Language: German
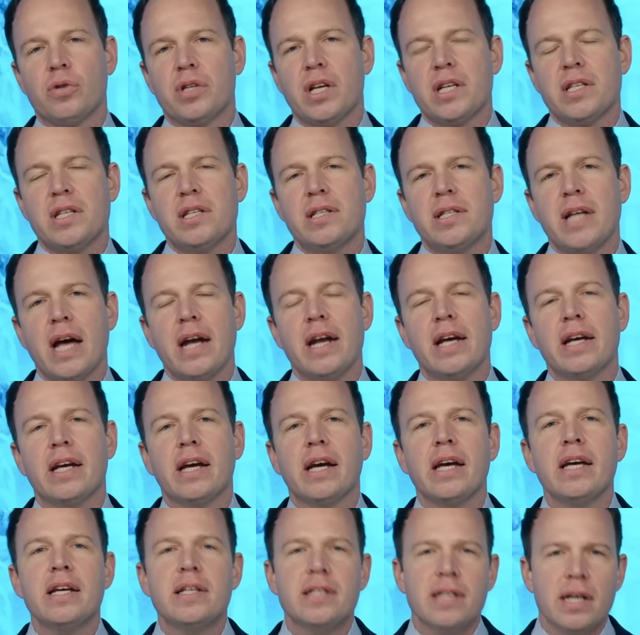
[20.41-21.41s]
Das ist eine
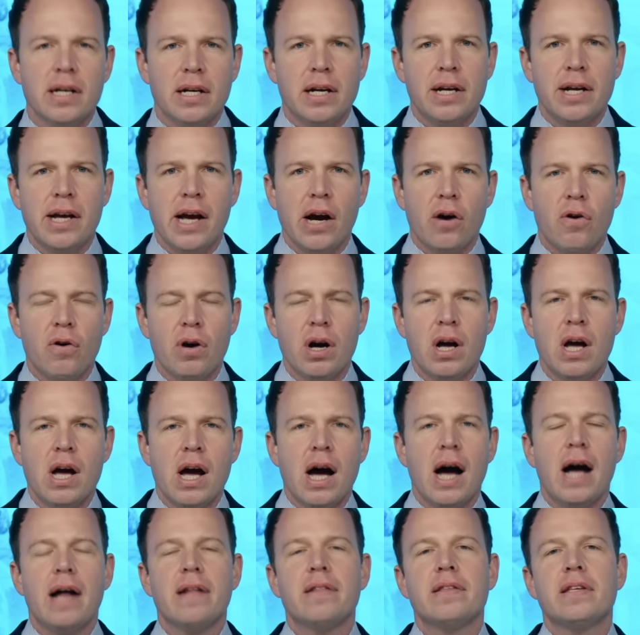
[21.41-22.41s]
Kriegserklärung
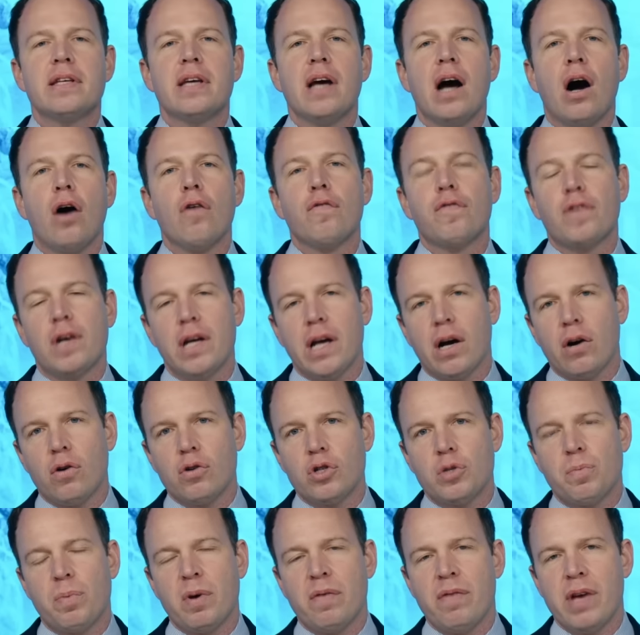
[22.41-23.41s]
an die
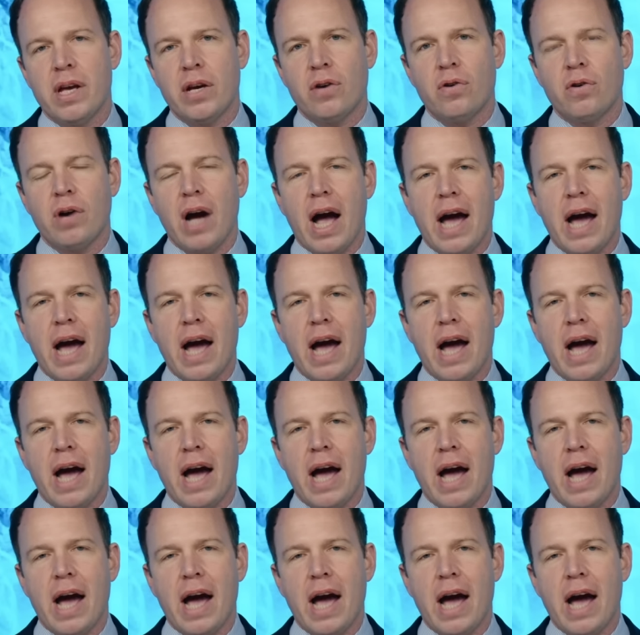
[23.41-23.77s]
Aufklärungsbewegung,